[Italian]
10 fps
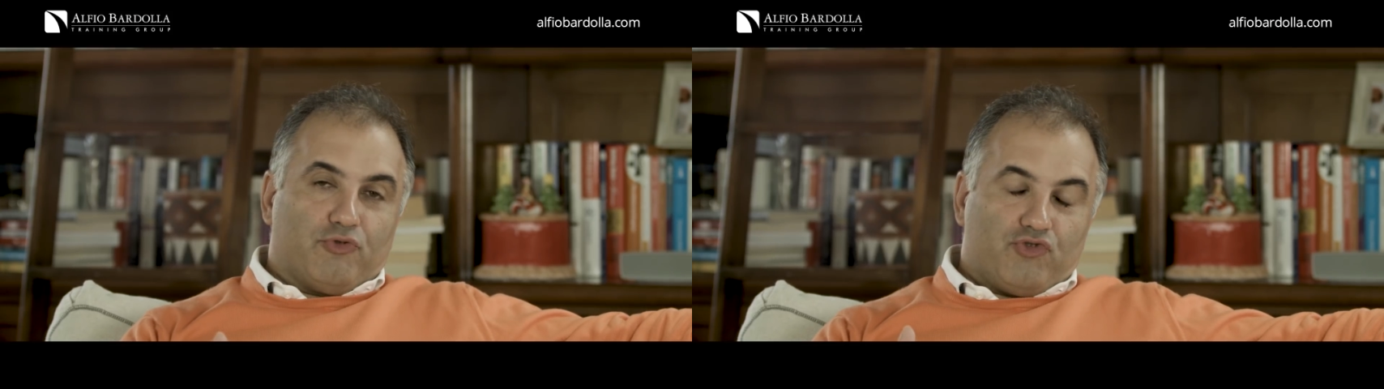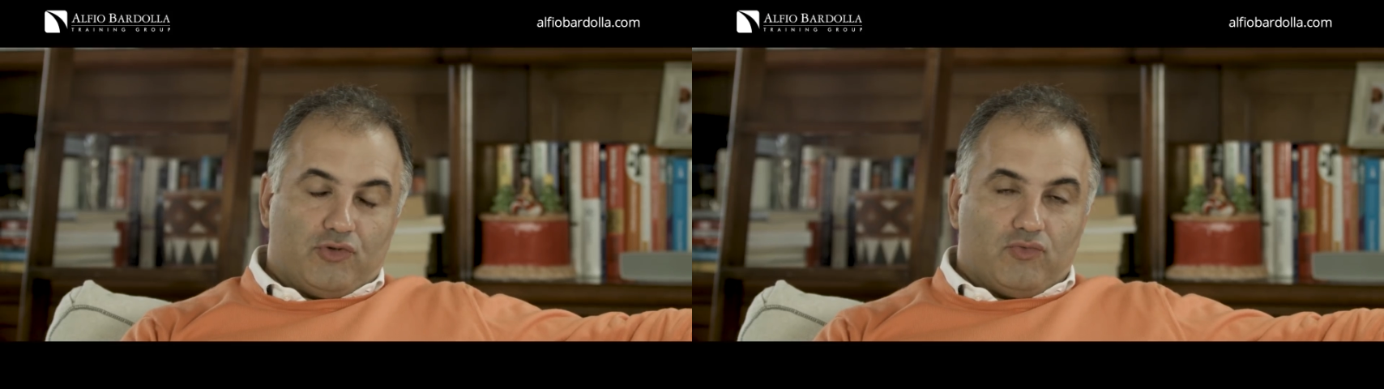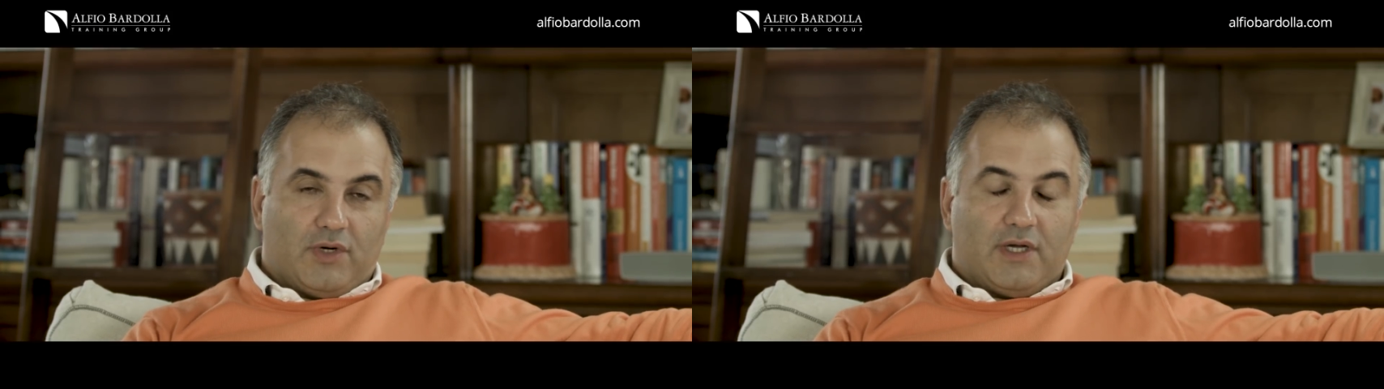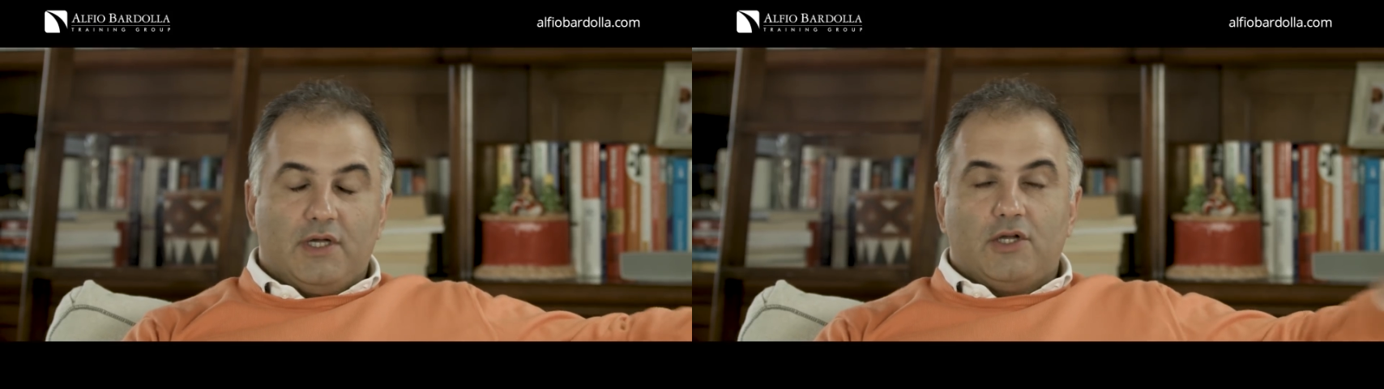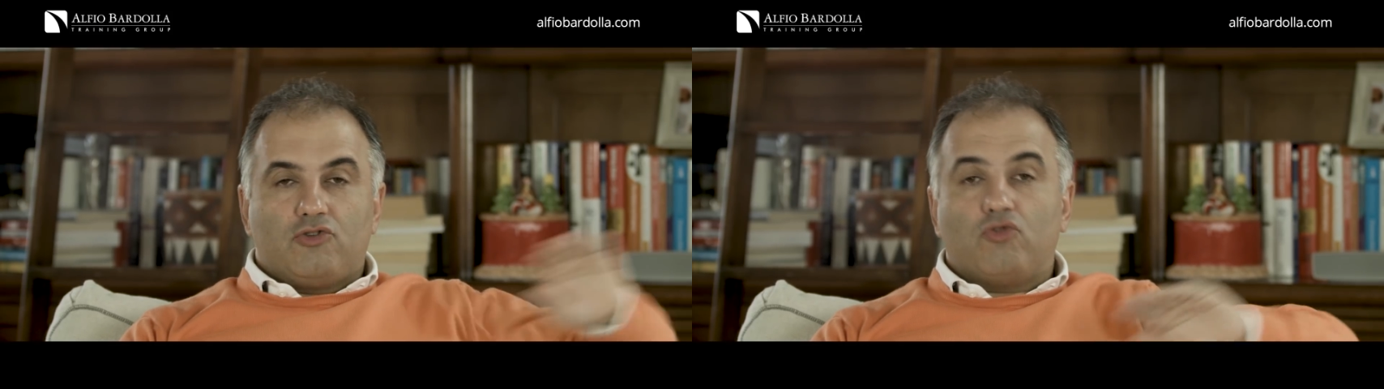procedura
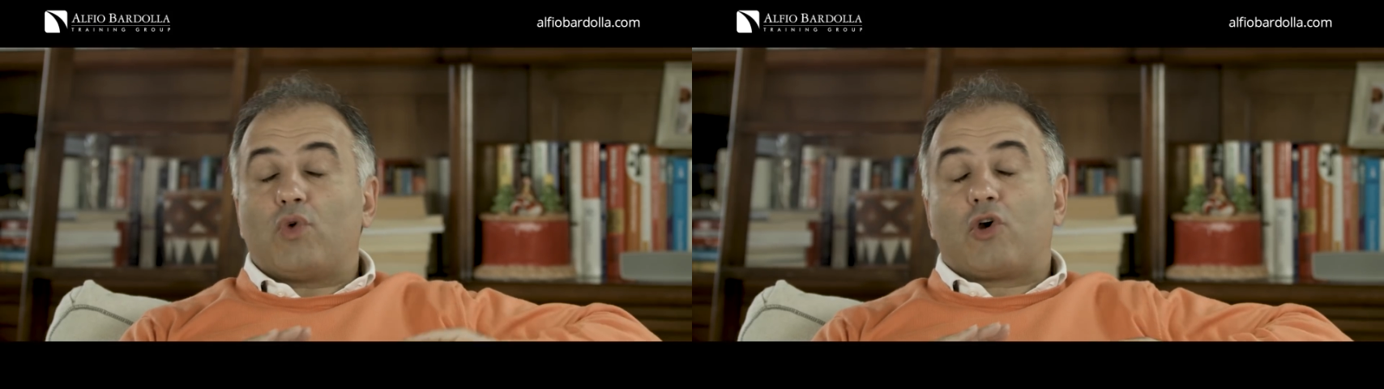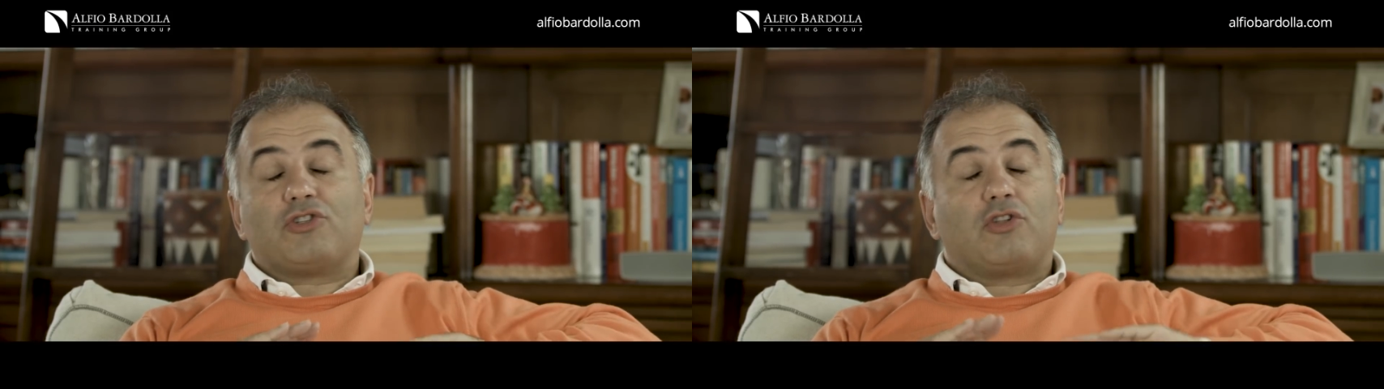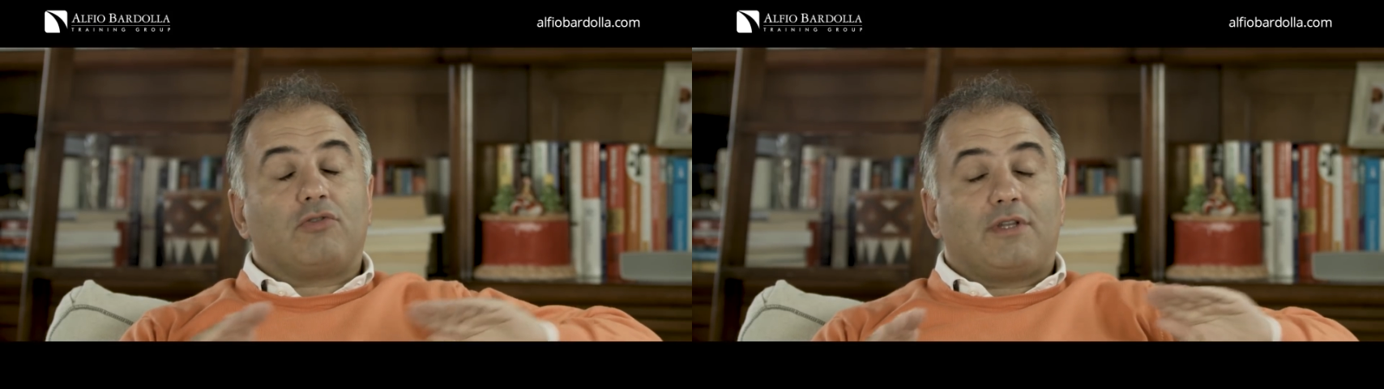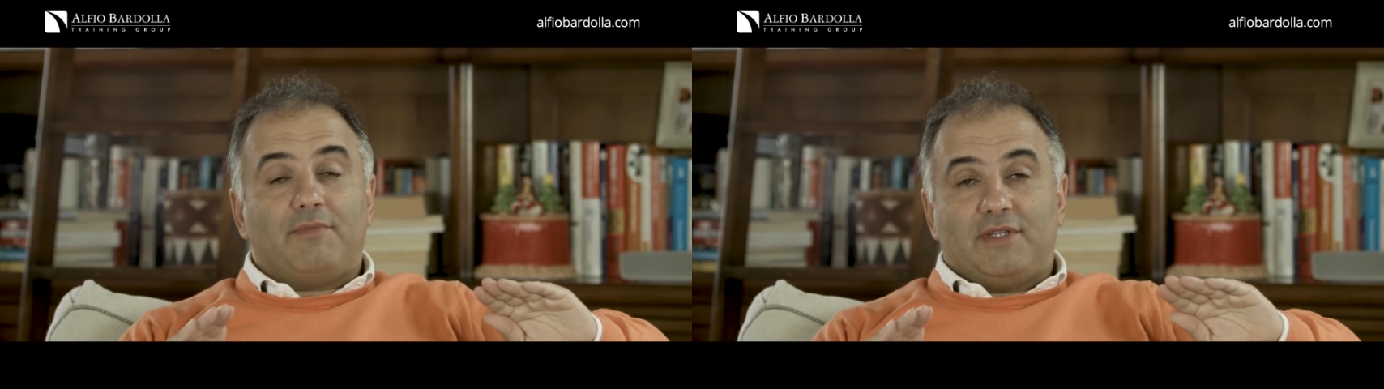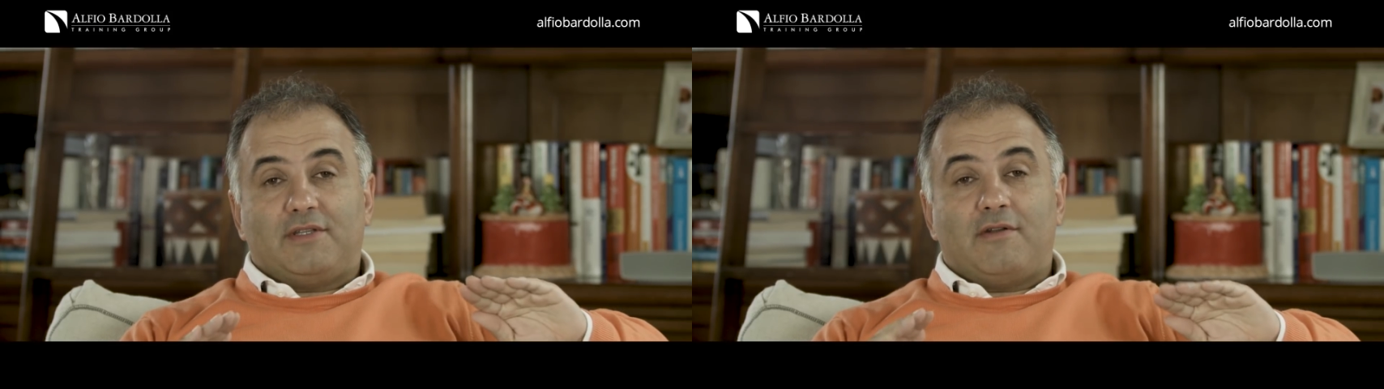sono due cose
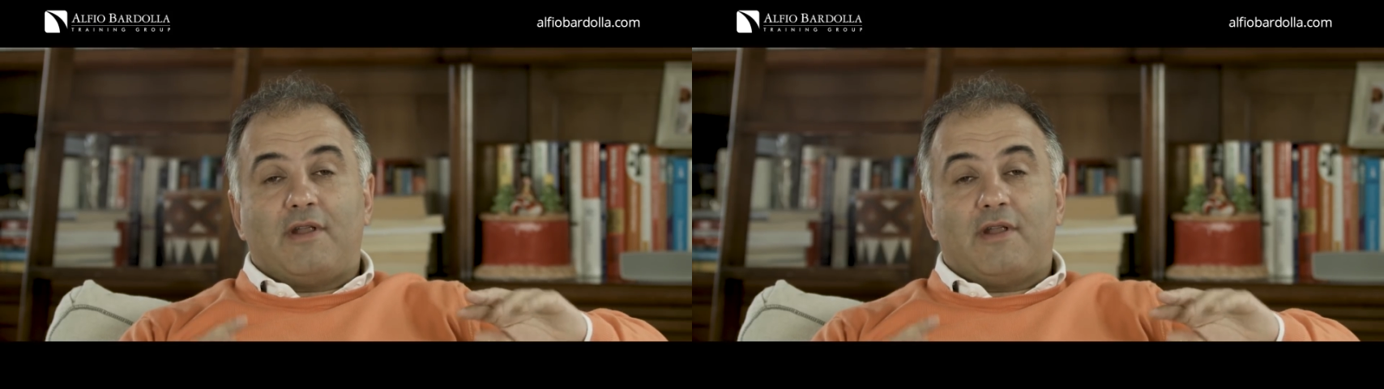totalmente